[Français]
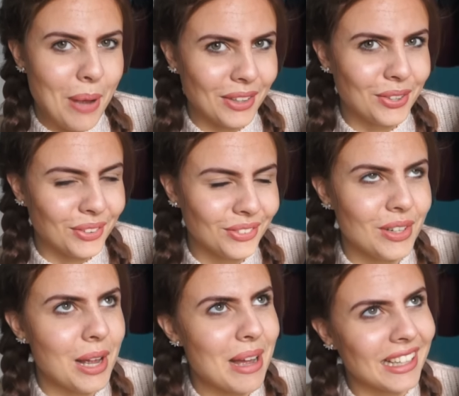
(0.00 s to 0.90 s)
pardon,
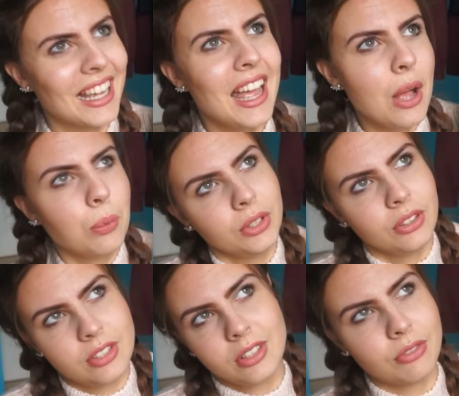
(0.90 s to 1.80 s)
de la marque,
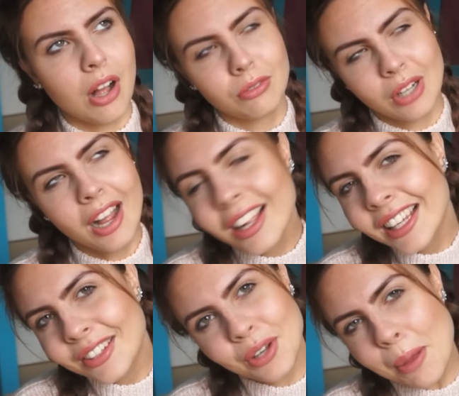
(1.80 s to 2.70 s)
oui c'est, enfin voilà,
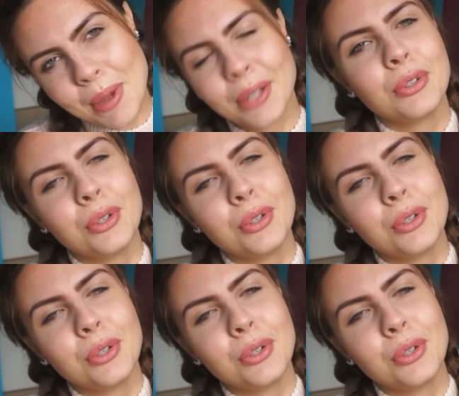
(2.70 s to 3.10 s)
de la part de